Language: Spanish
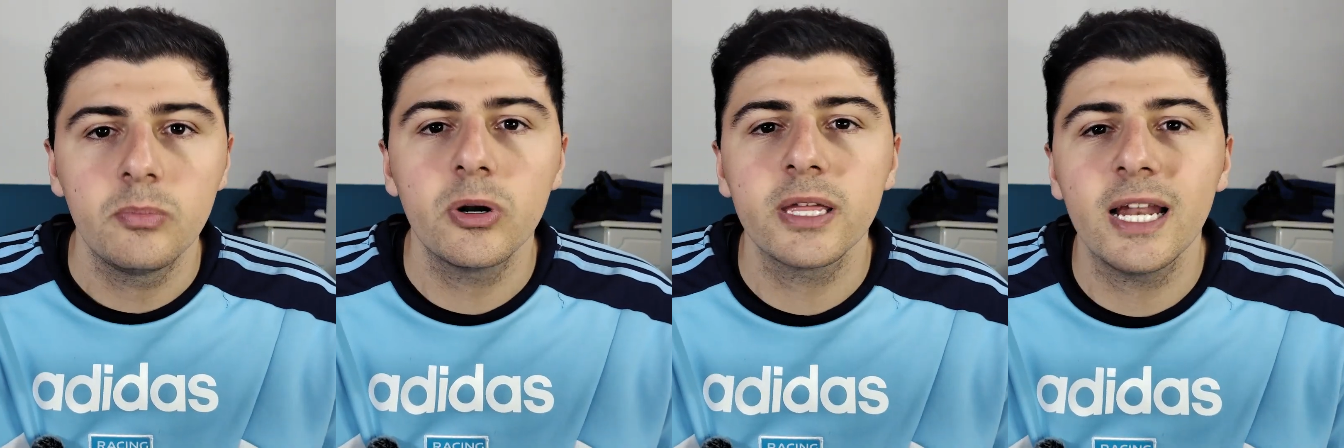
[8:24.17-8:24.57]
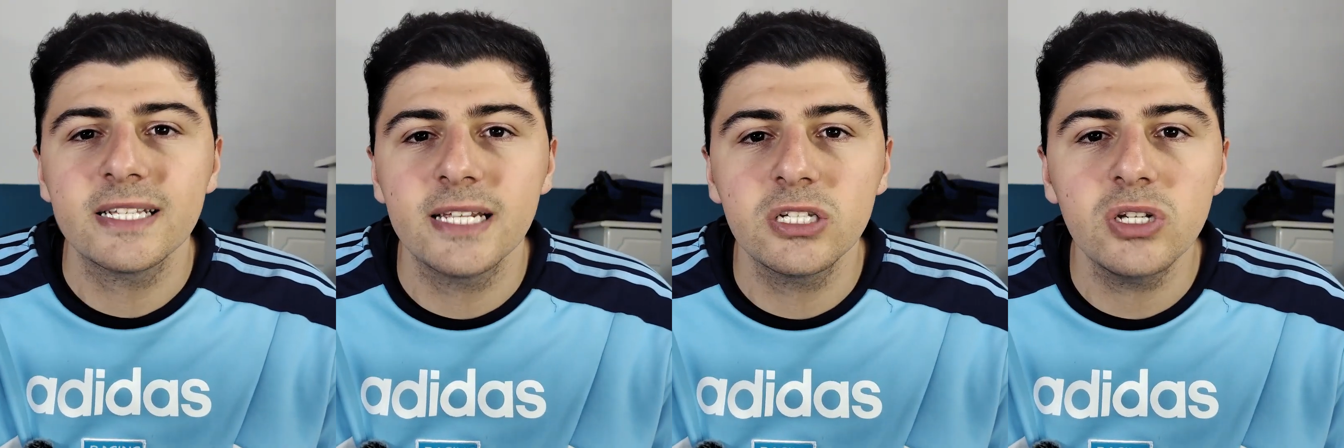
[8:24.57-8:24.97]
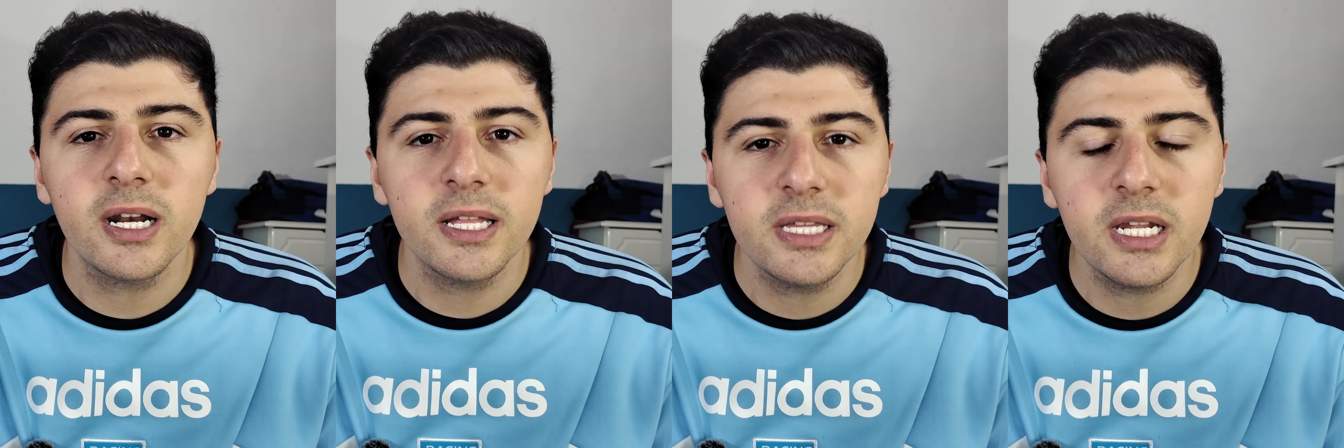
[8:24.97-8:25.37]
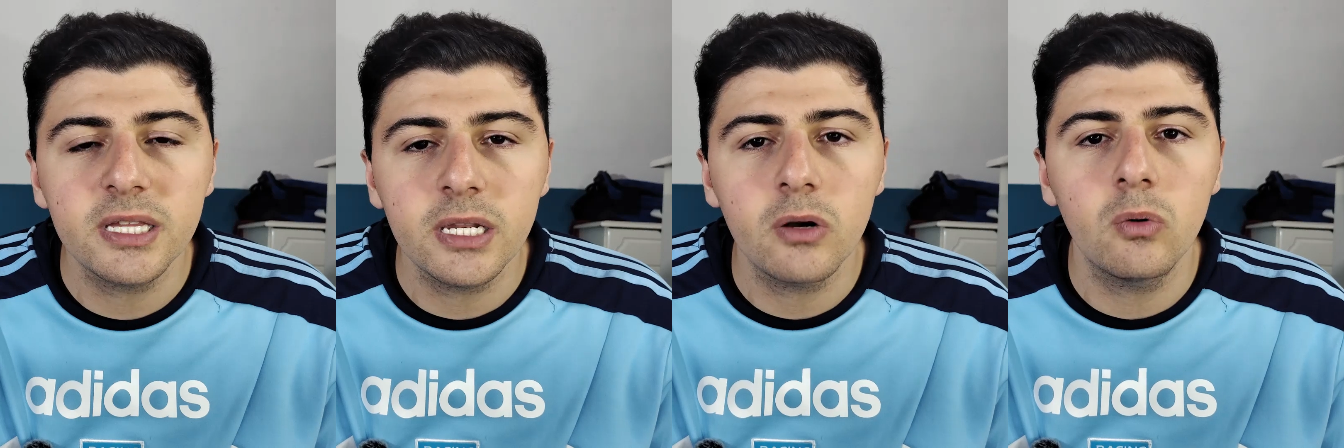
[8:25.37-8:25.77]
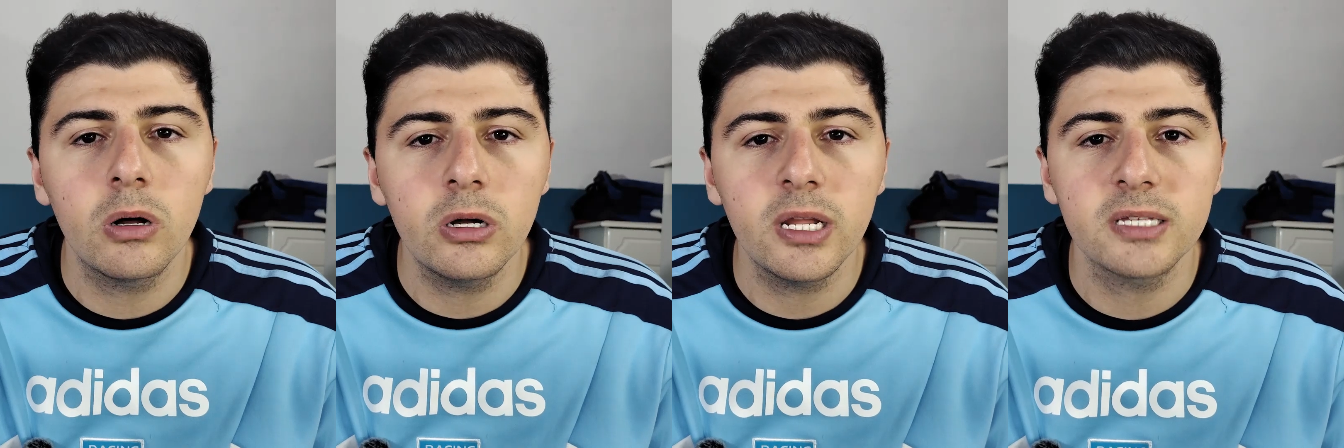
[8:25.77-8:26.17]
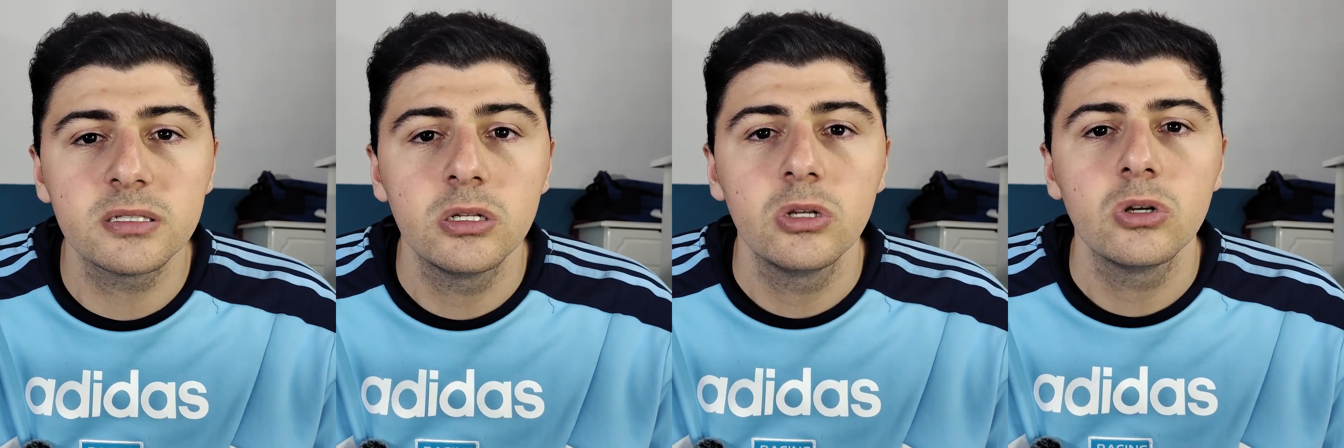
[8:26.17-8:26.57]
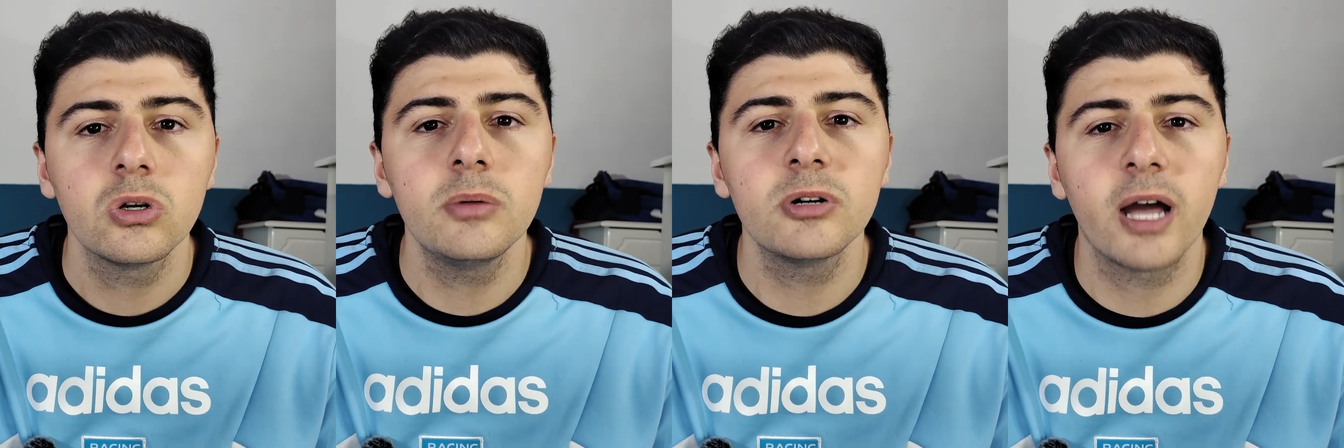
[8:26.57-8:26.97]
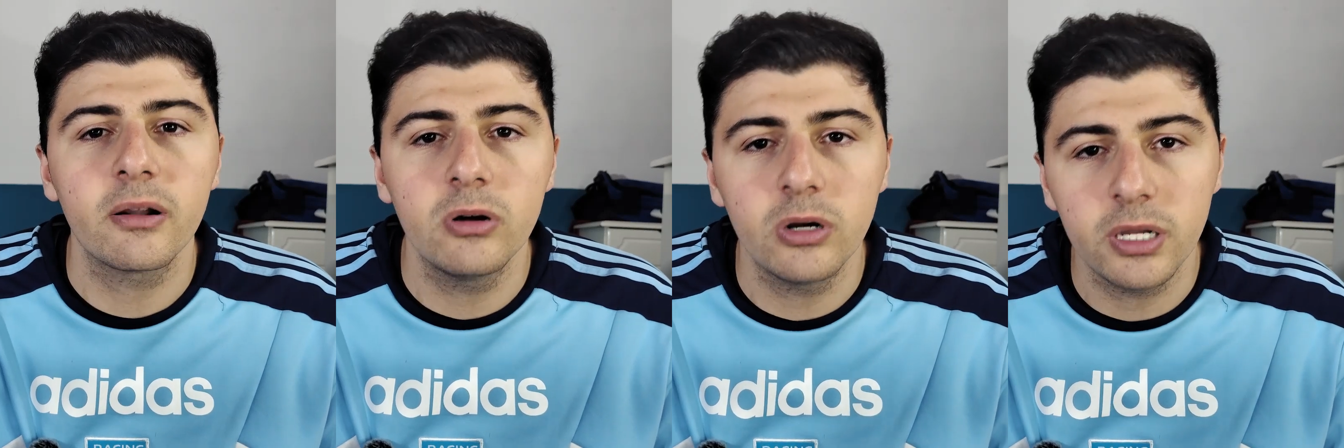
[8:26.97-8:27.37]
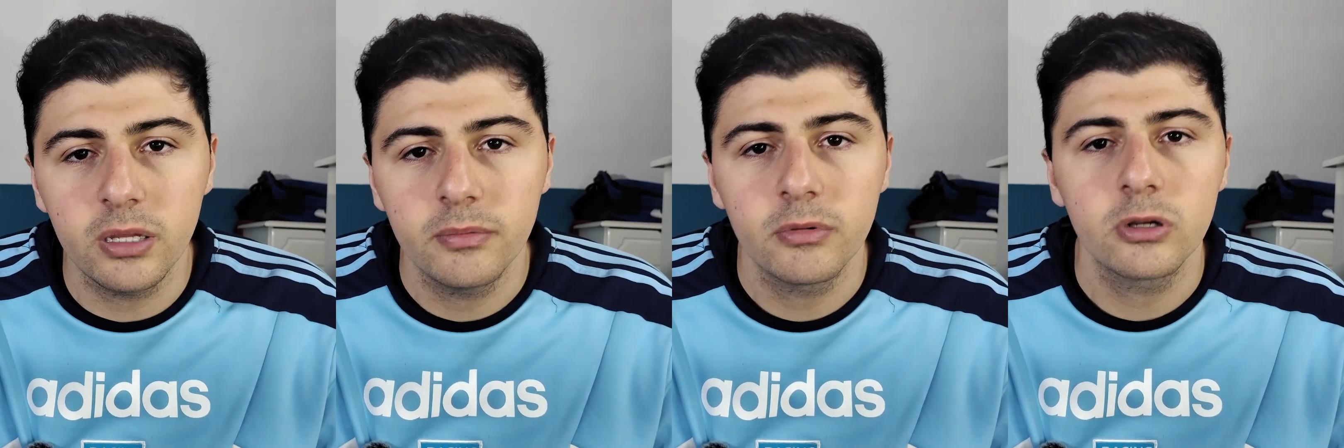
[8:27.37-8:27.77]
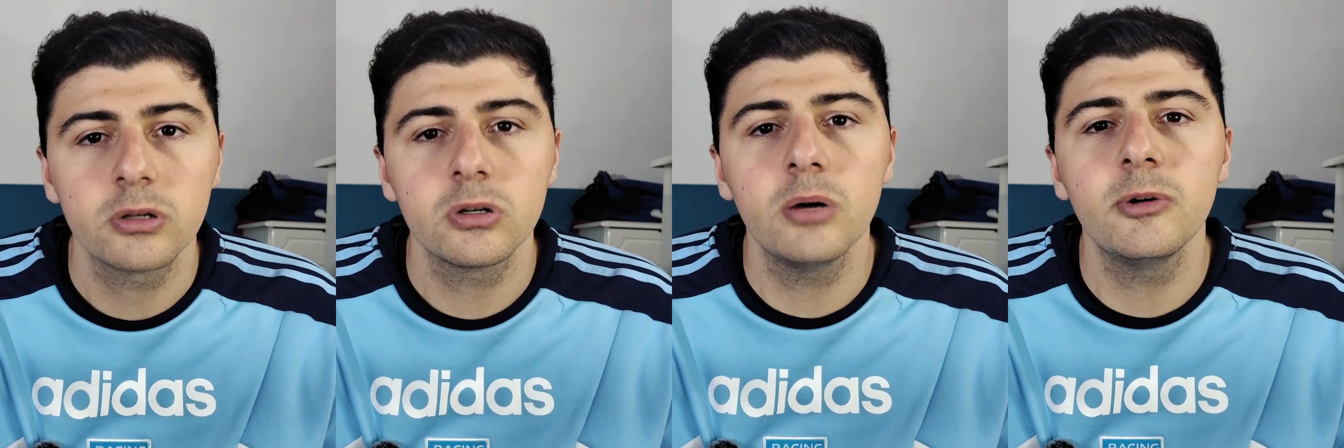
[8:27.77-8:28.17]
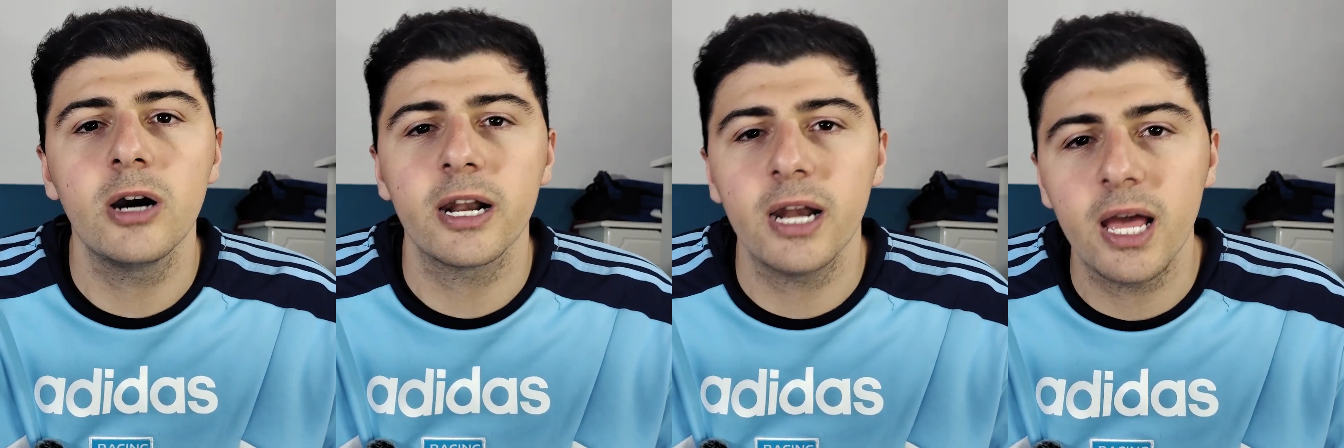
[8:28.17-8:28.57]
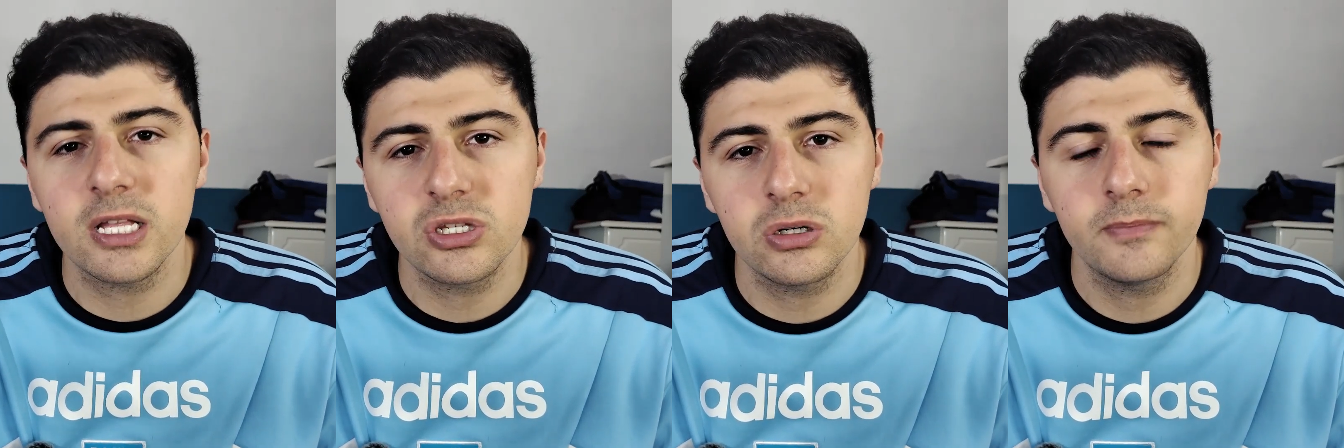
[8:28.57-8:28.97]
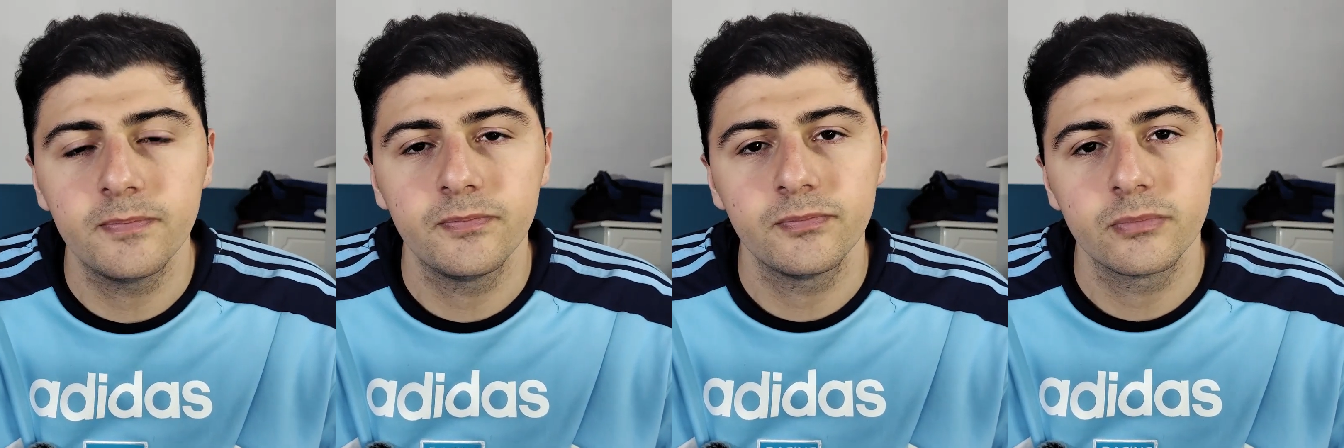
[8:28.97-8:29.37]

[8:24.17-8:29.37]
porque la selección argentina tiene jugadores como Carboni, como Garnacho,